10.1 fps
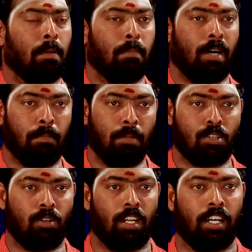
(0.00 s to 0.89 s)
அப்புறம் அம்மா
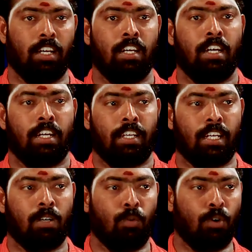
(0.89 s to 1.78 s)
சொன்னாங்க
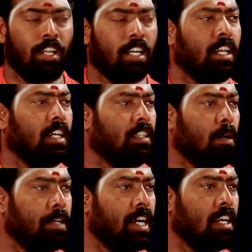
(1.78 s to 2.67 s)
நீங்கள் உங்கள் இருக்கிற
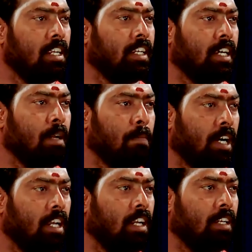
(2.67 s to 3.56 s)
தமிழ்நாட்டில் இருக்கிற
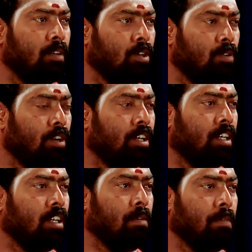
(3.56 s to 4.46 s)
மக்கள் ரோட்டோரம்
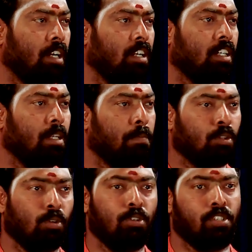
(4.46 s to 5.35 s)
இருக்கிற மக்களுக்கு நீ
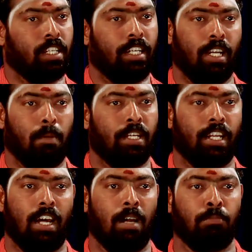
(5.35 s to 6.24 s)
போய் தொண்டு செய்யணும் அப்படியே
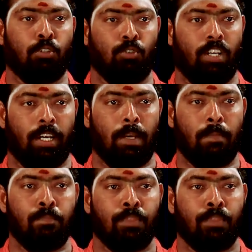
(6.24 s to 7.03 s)
நான் அனுப்பிச்சி விட்டாங்க